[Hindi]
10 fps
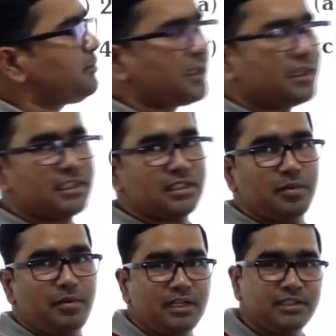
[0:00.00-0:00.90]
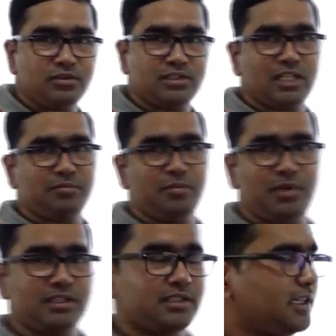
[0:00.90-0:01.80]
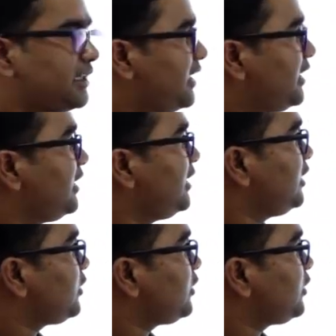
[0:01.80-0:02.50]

से प्रत्येक से विभाज्य और सात में वर्ग संख्या है